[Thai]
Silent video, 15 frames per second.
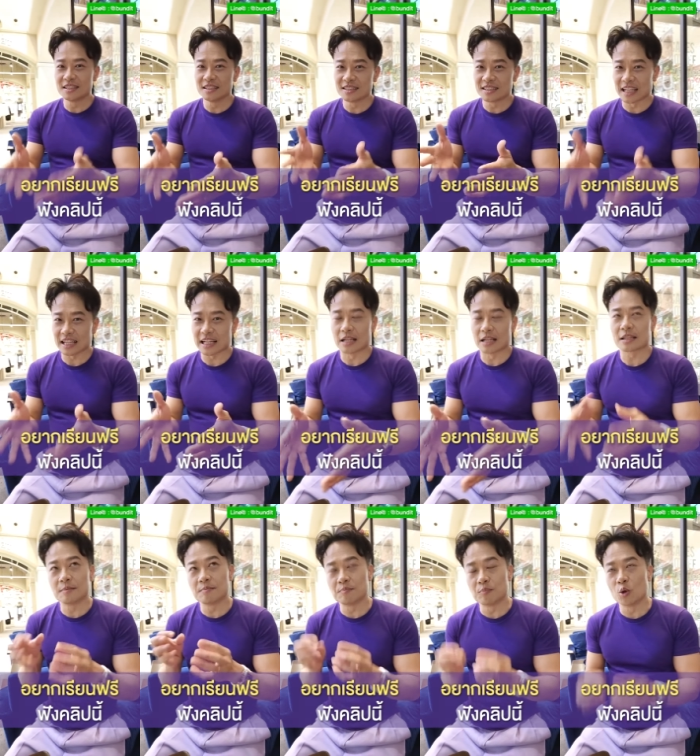นี่คือหลัก
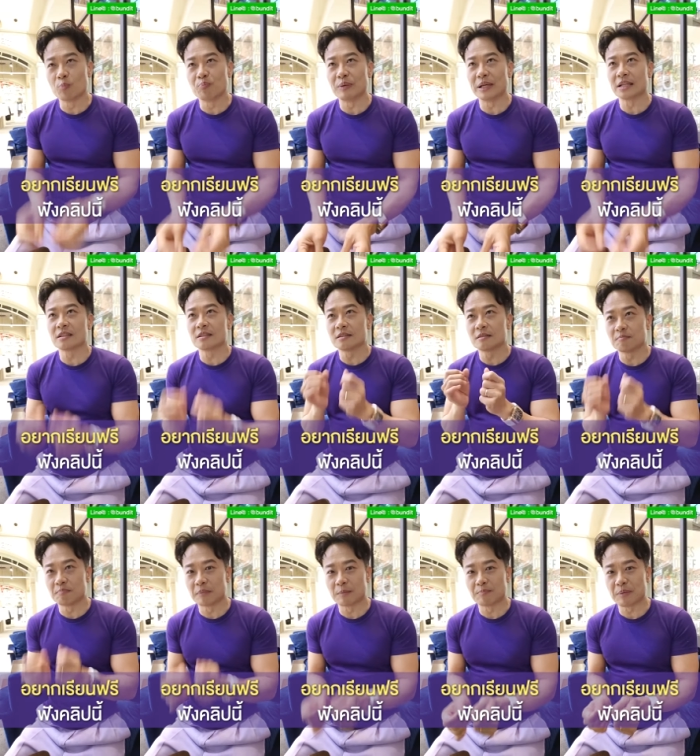การบลูพรินท์
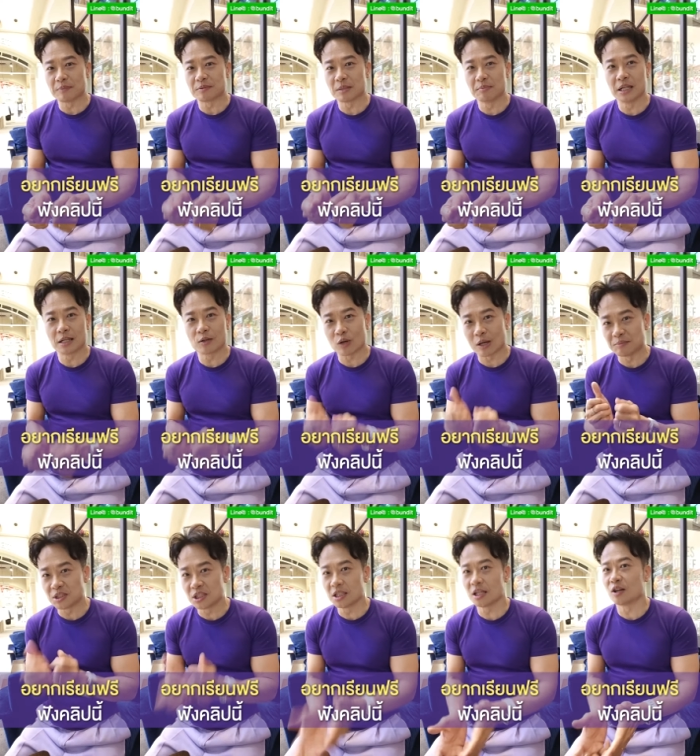มันเปรียบเสมือน
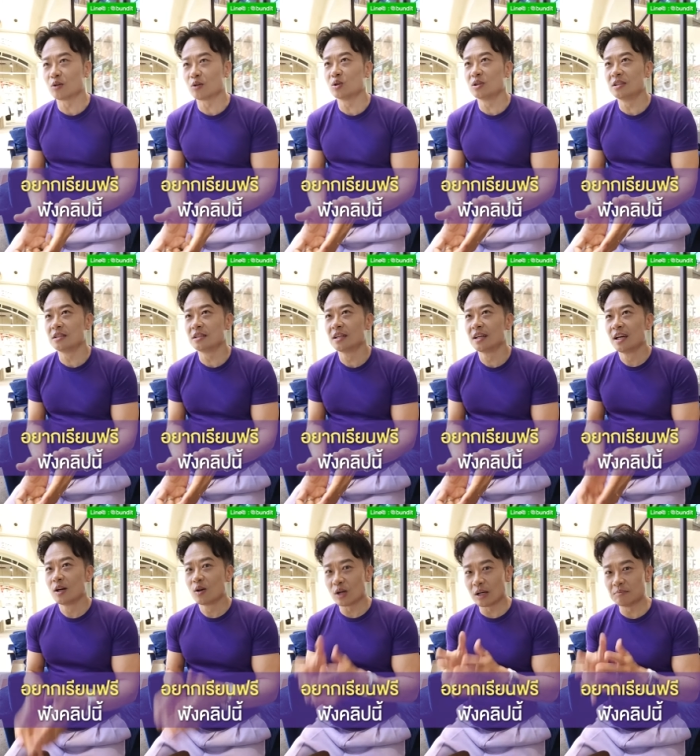ความเชื่อของคุณ
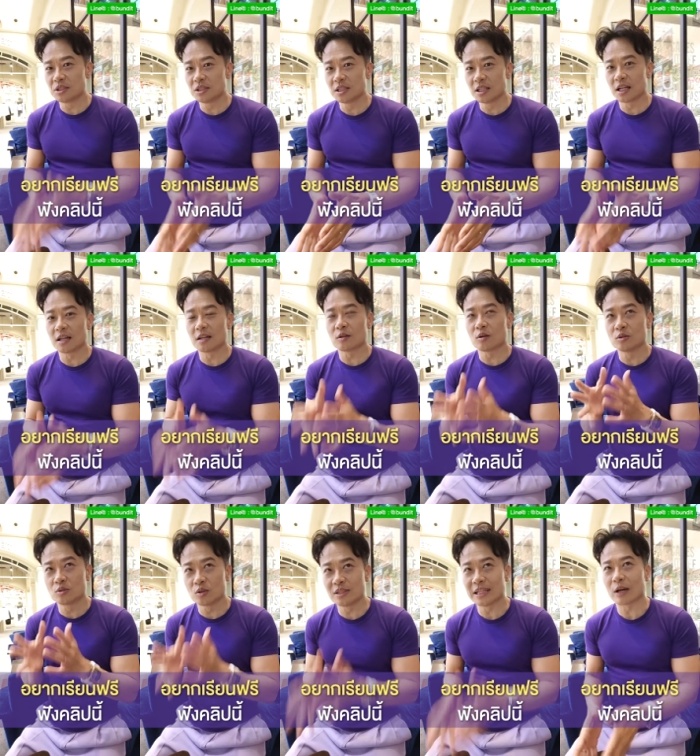ความเชื่อ
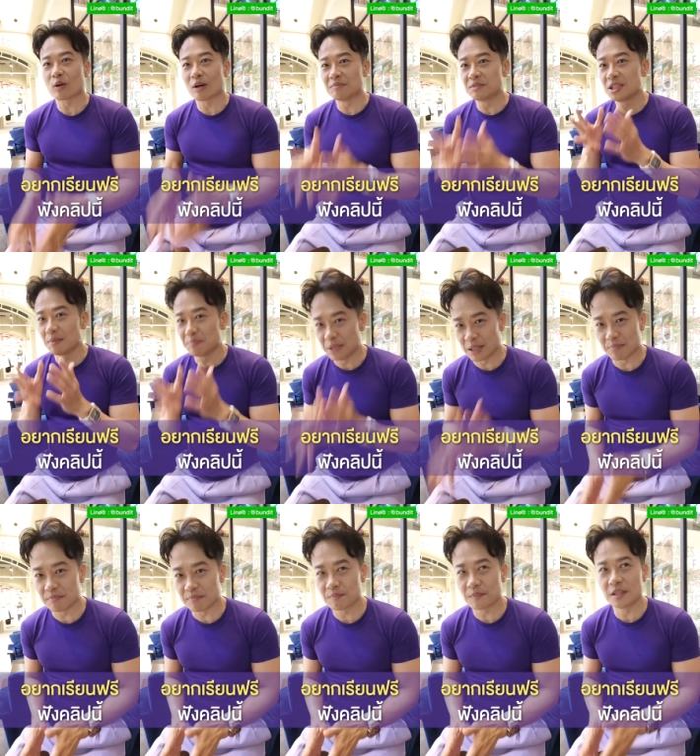คนส่วนใหญ่ความเชื่อ
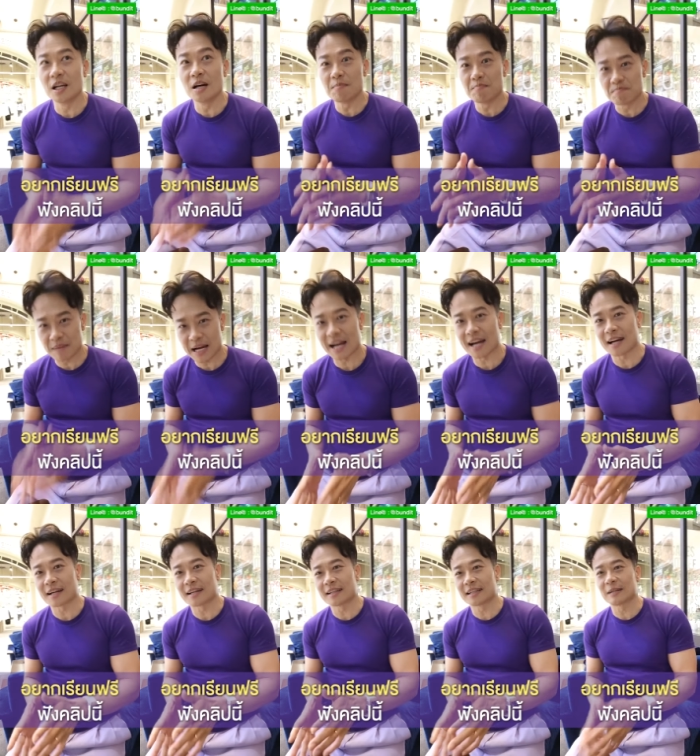ผิดเยอะ
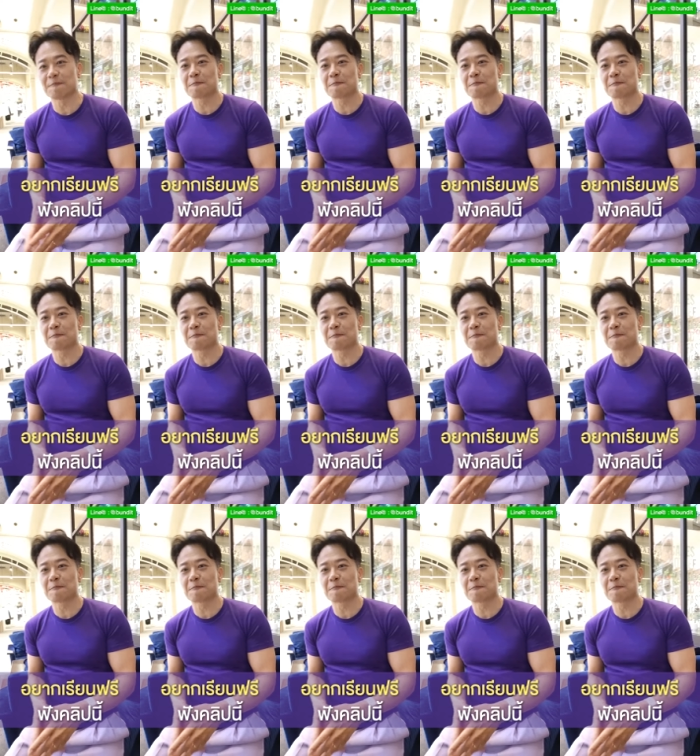มาก